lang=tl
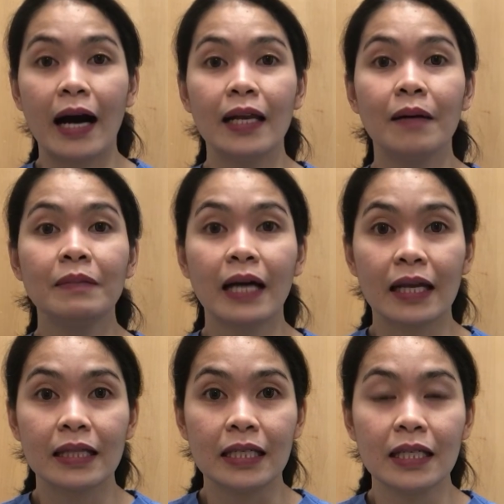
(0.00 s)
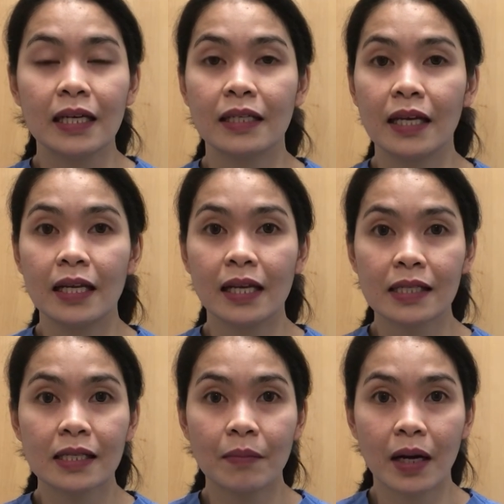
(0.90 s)
Alam natin na
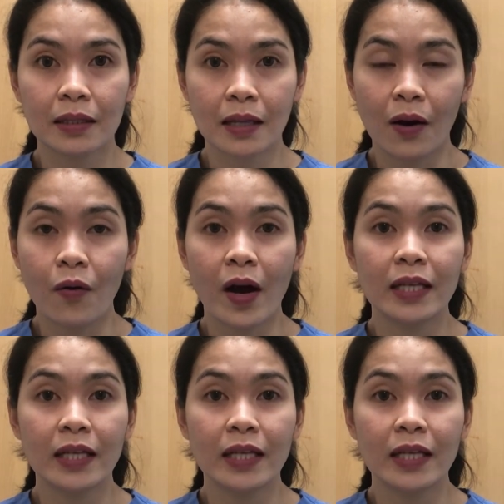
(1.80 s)
ilan sa mga tao